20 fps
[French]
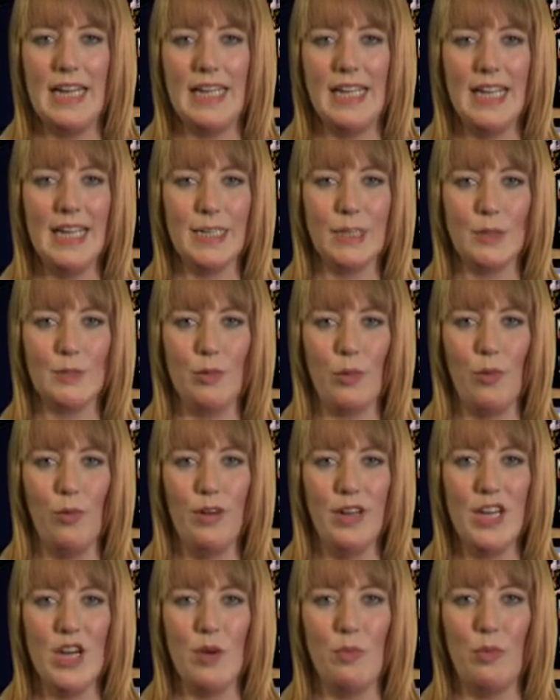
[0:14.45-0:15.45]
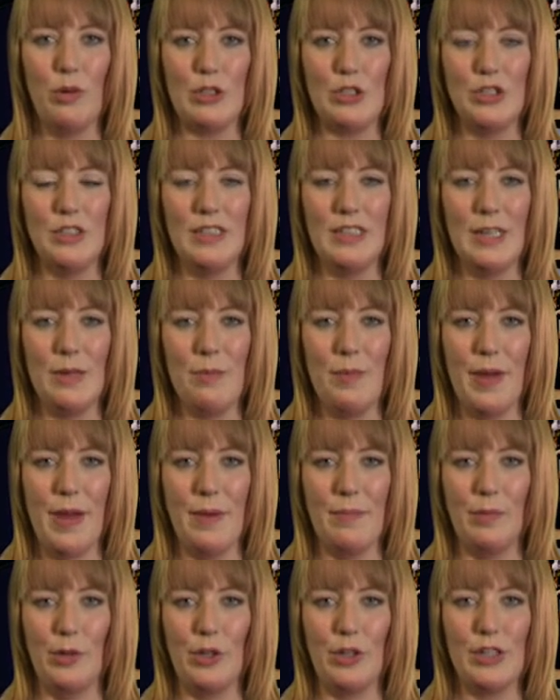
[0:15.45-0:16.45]
e-Expo et Opportunités
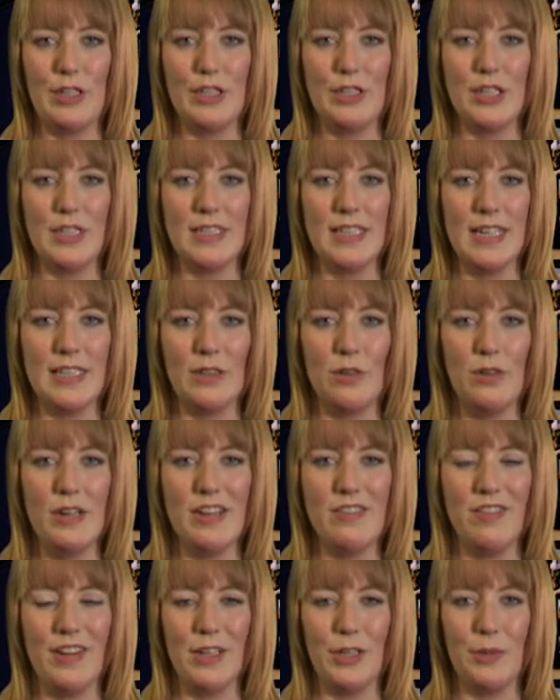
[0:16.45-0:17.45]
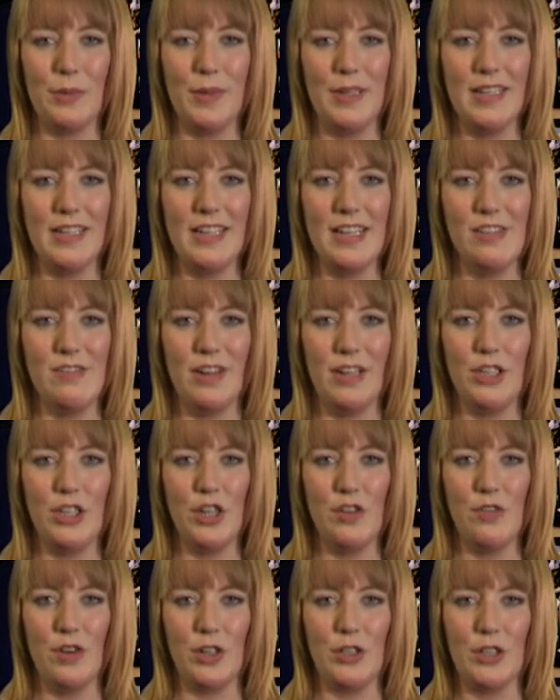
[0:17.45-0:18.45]
PME, qui se tiendront les 28 et
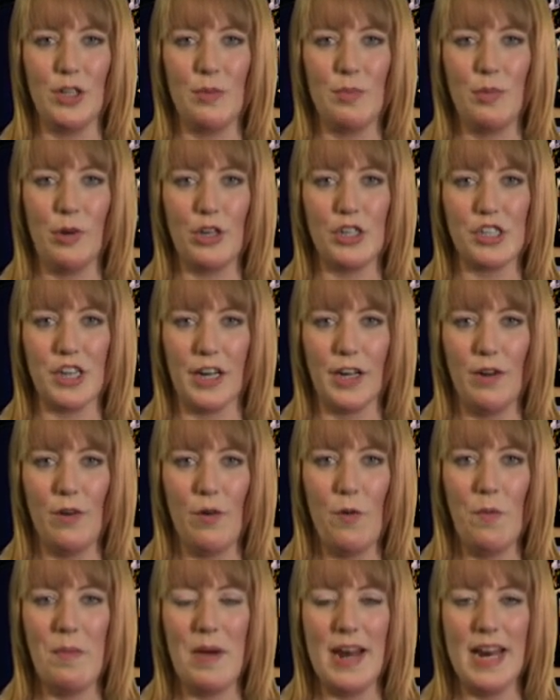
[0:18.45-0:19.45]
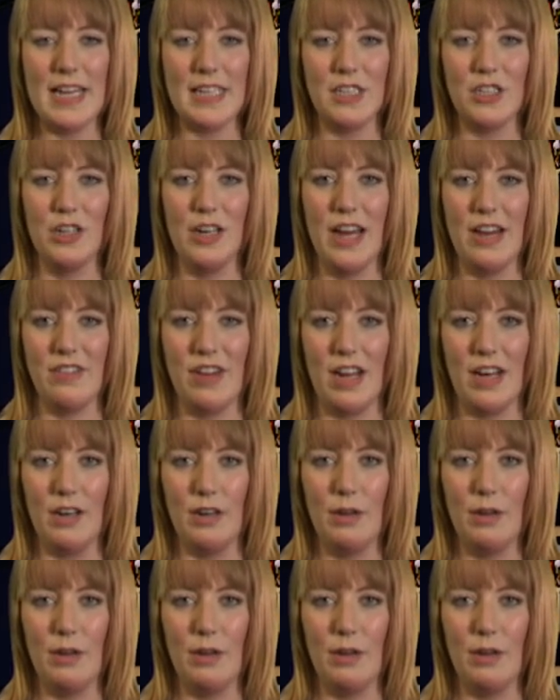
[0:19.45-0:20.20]
29 octobre prochains au Palace de Laval.